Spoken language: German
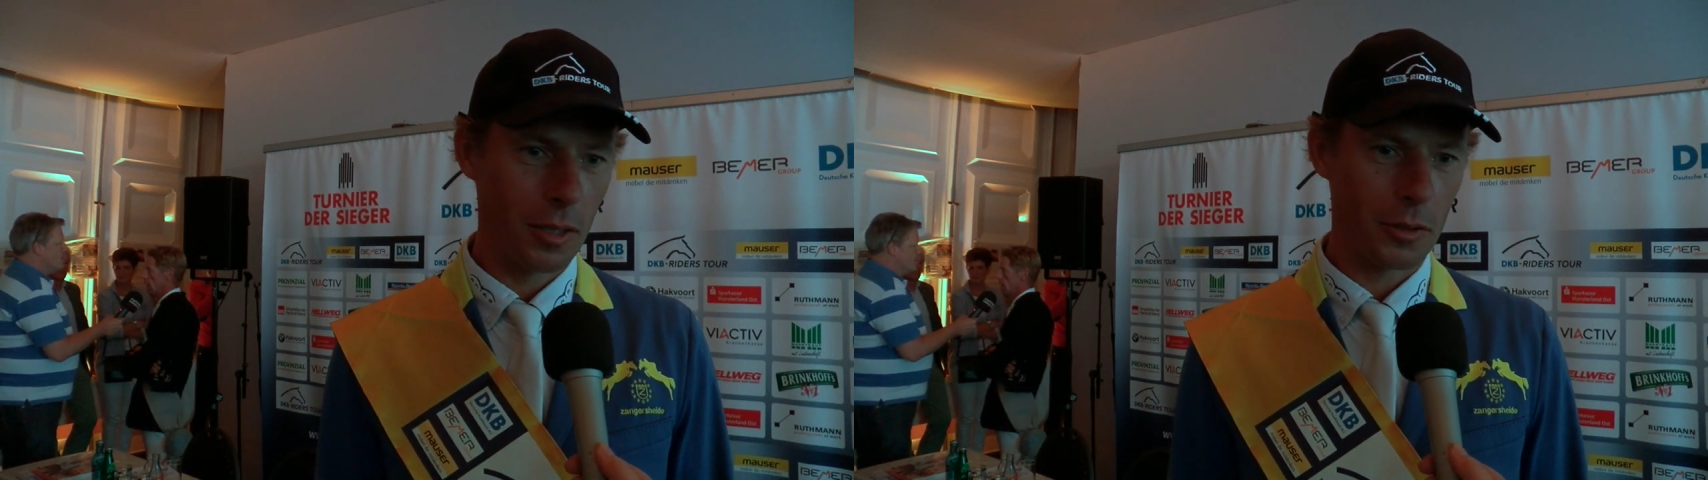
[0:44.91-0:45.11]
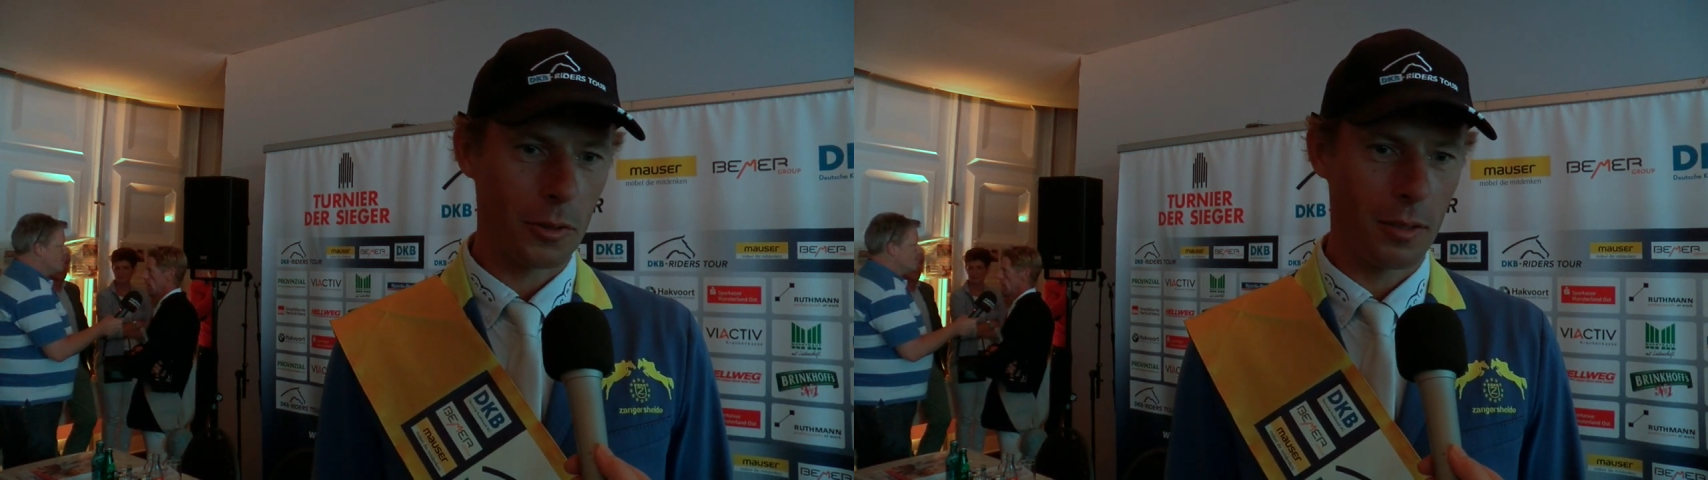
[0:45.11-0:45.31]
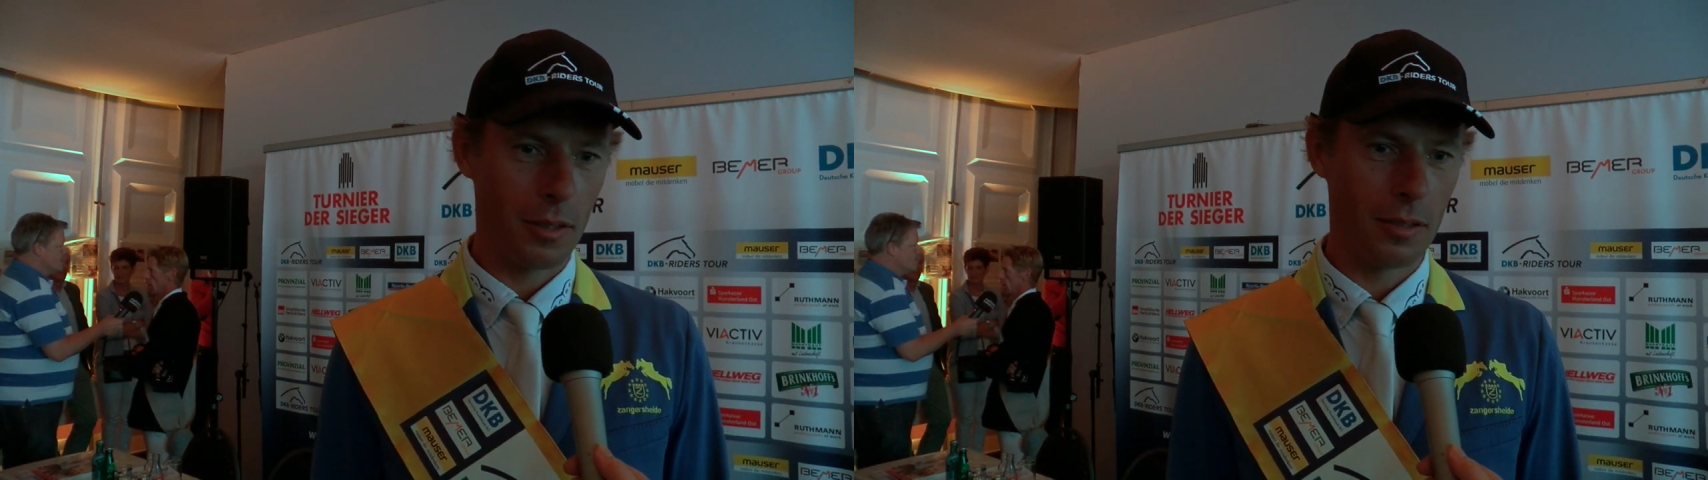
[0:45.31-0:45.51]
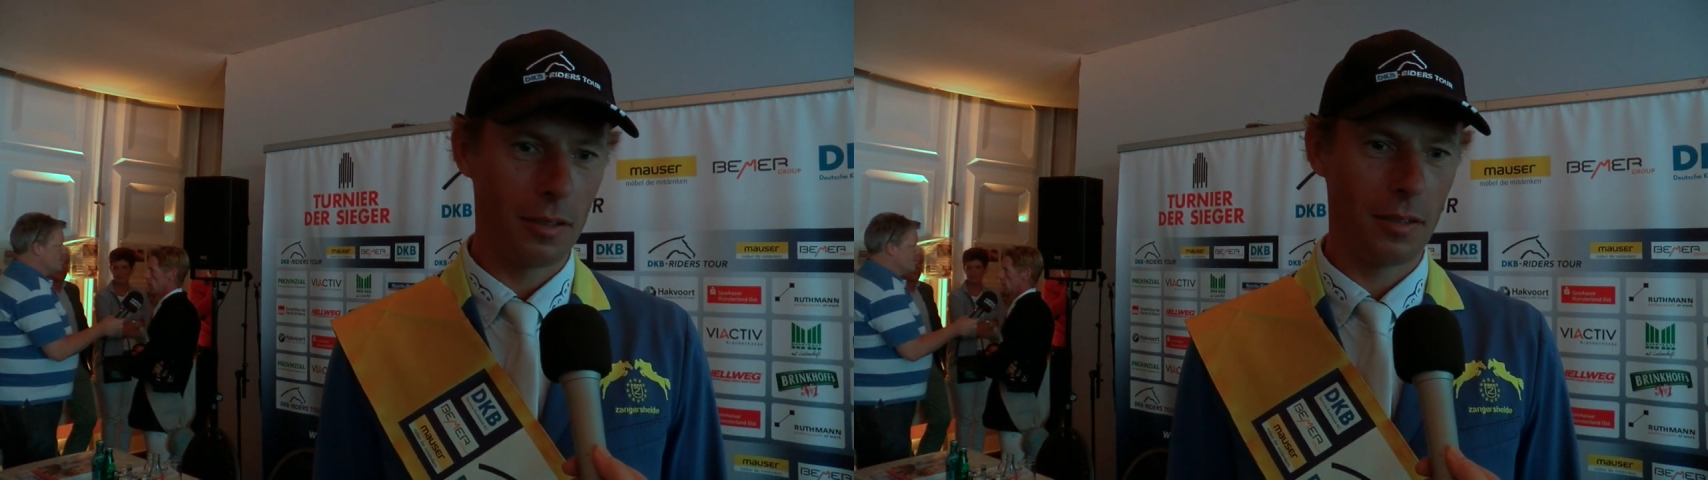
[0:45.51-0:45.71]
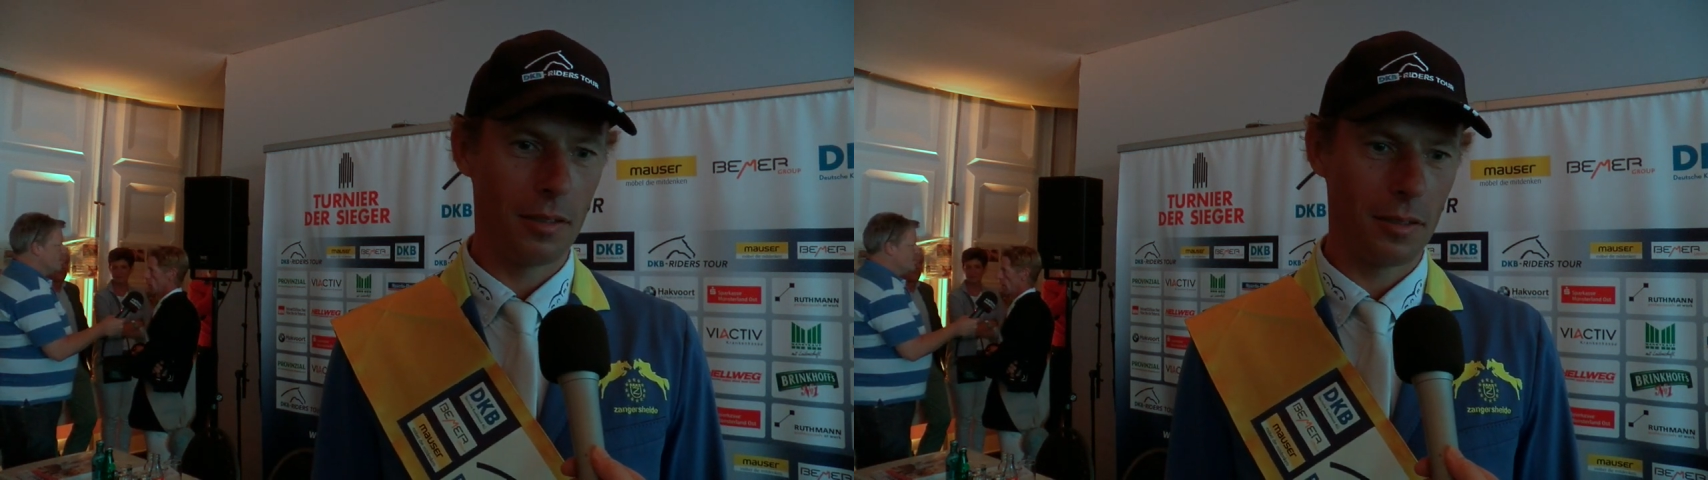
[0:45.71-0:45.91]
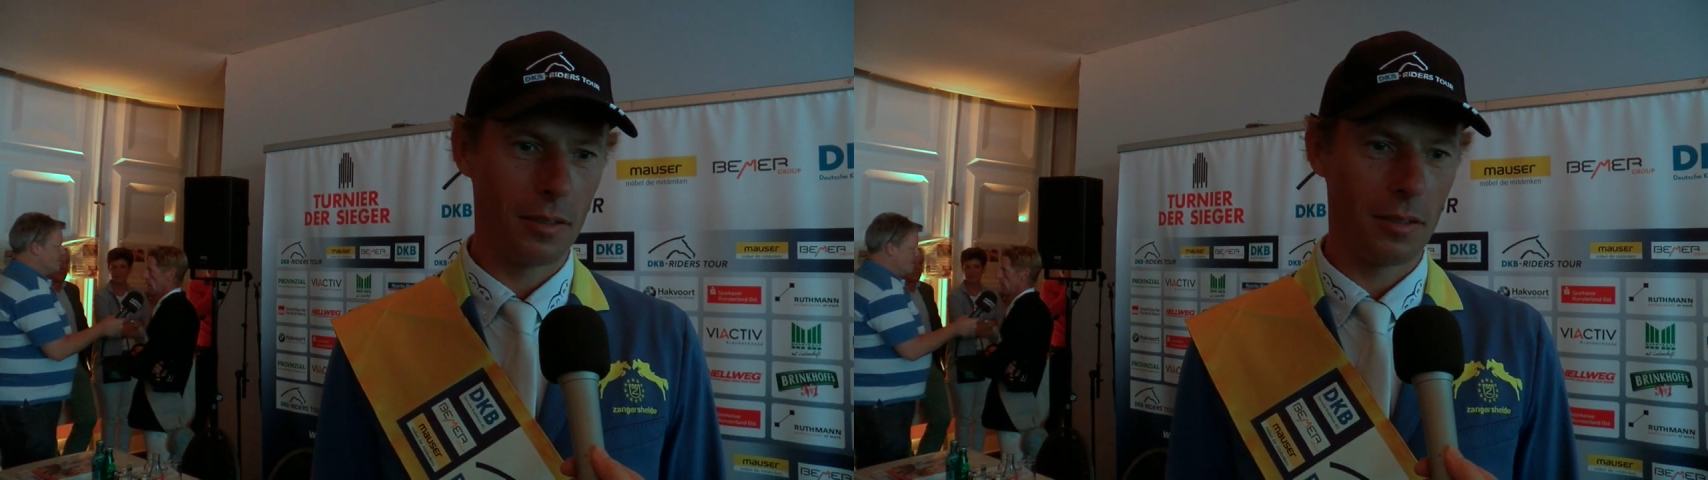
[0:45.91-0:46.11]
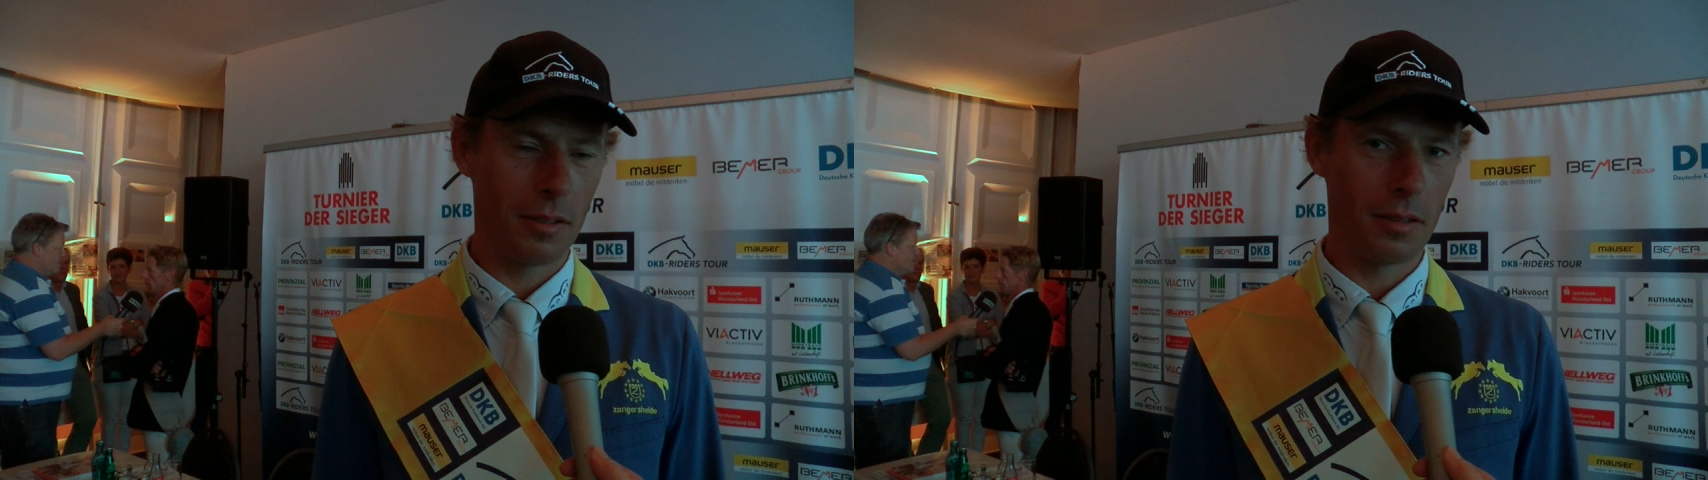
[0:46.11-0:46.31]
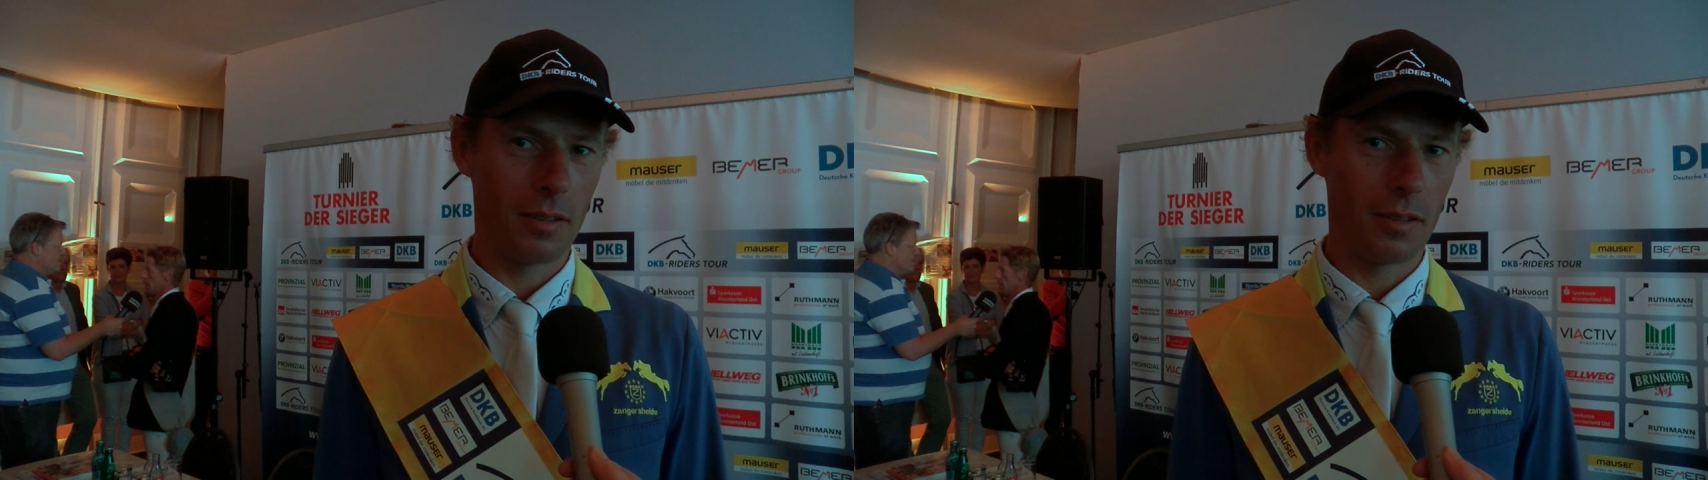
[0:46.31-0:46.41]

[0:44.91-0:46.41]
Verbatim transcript: Also äh,